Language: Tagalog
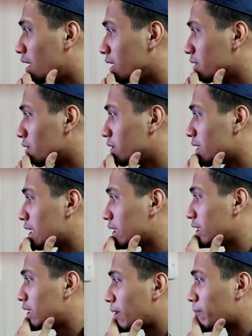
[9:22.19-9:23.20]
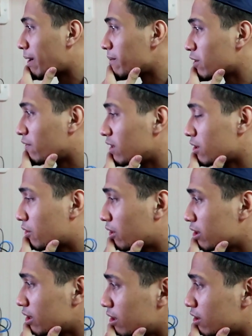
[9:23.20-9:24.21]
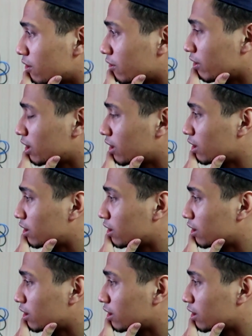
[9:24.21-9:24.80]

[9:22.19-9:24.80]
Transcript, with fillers: Okay, tuloy natin. The promise of this course is to train